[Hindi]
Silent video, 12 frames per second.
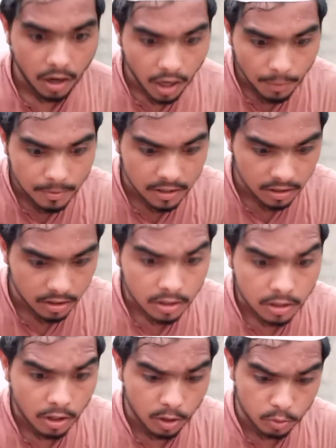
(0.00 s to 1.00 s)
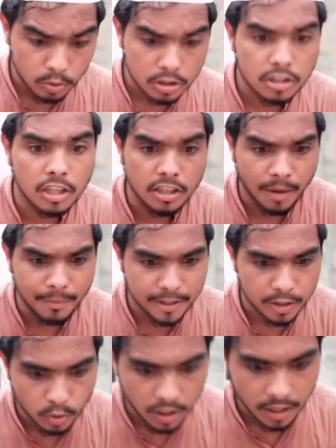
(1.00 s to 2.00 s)
दी कर वो काफ़ी गुस्सा
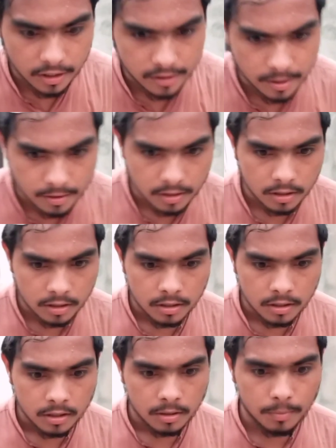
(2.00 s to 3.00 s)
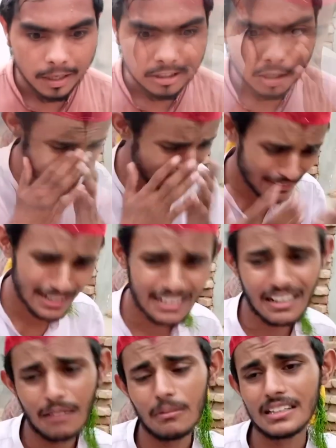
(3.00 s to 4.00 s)
होता है काफिर कहता है
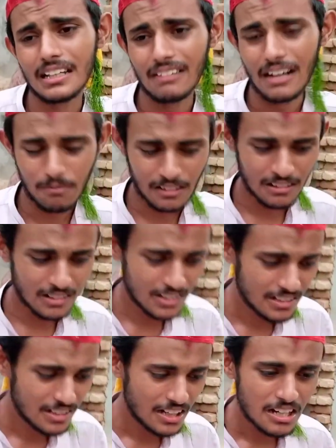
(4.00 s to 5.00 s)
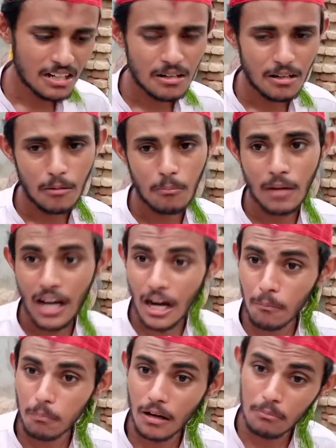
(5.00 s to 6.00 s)
मुझे माफ़ कर दें
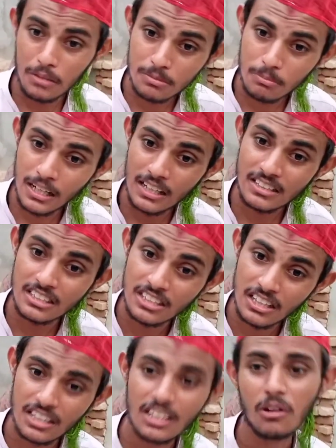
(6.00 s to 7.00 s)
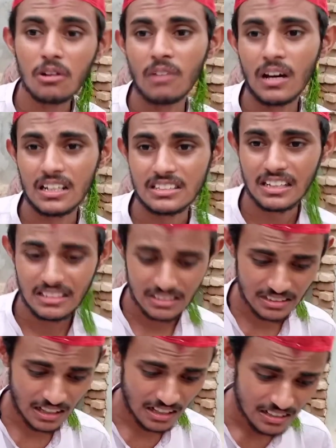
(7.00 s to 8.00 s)
मैं चाहता था कि तुम्हारा बिसमिल्ला
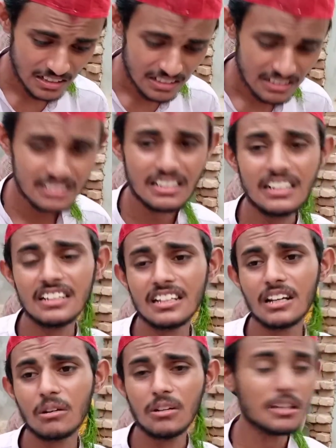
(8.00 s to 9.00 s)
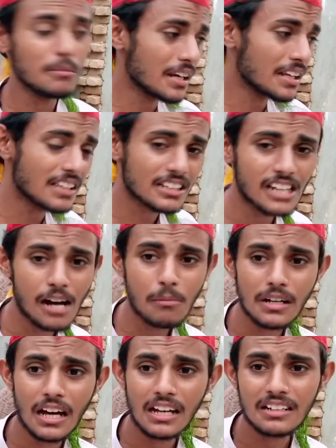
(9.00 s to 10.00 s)
से यकीन उठ जाए
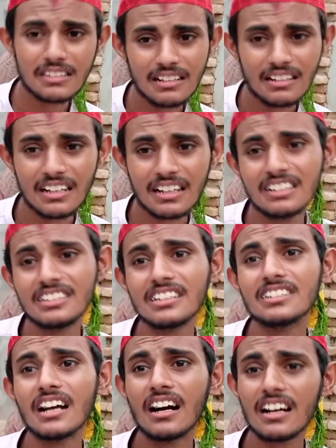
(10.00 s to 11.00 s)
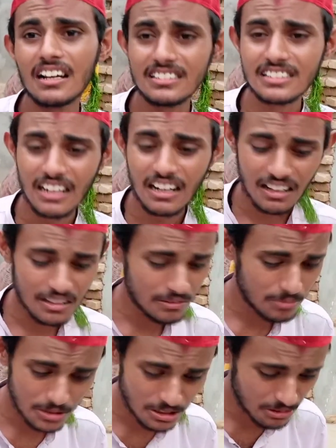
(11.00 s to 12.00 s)
इसीलिए मैंने तुम्हें यह अमानत दी और फिर
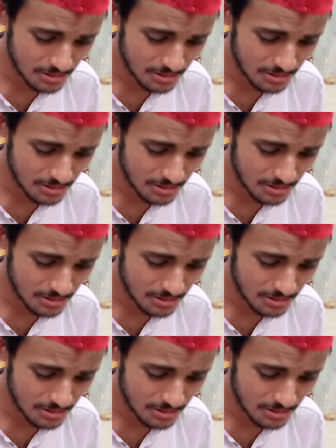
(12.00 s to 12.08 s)
मैंने उसको